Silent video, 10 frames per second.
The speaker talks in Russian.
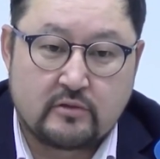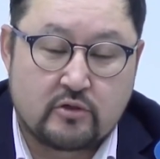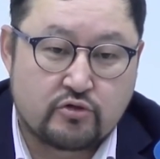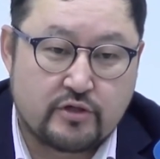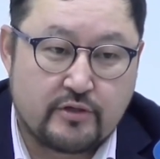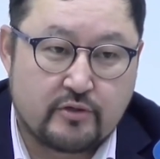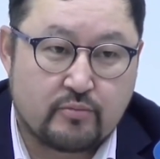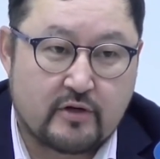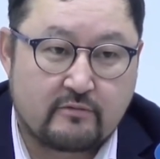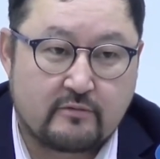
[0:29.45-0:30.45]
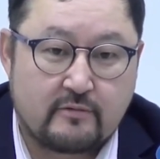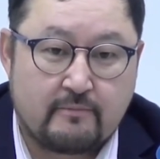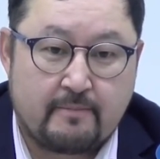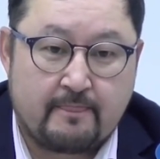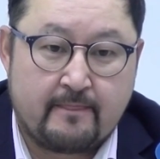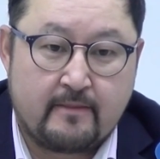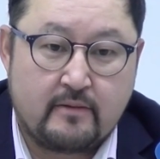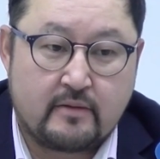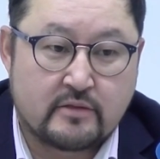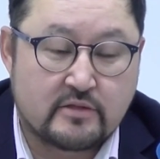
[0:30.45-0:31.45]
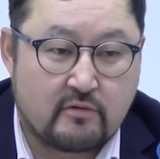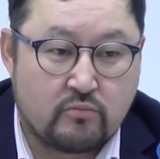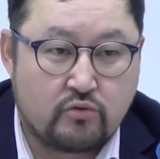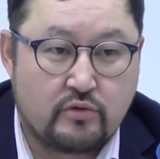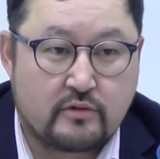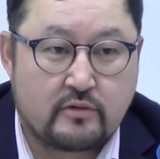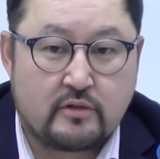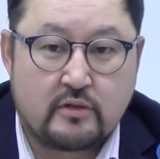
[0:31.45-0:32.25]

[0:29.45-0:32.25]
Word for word: нарушение прав э, свободы,